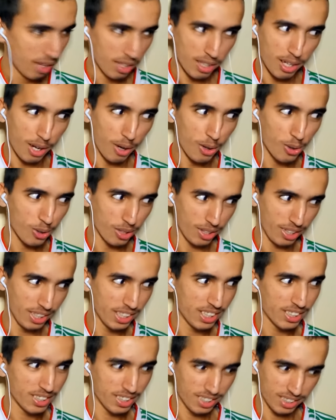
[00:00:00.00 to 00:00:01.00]
يا اخو
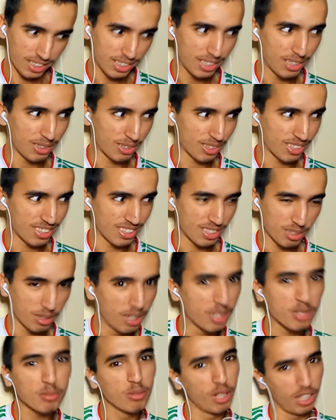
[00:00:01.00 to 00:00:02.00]
العيد هذا
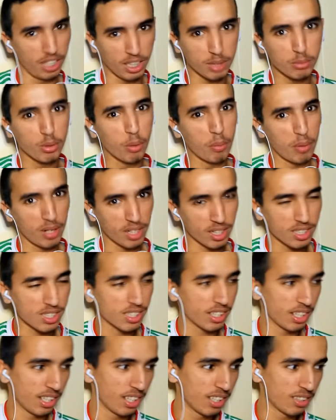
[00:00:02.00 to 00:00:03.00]
المهم عيد مبارك
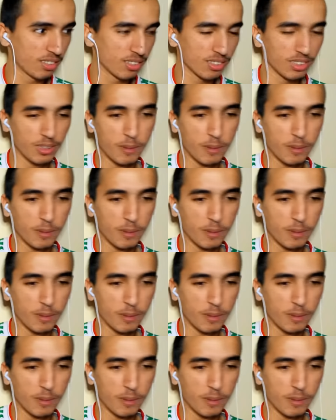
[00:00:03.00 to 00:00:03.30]
سعيد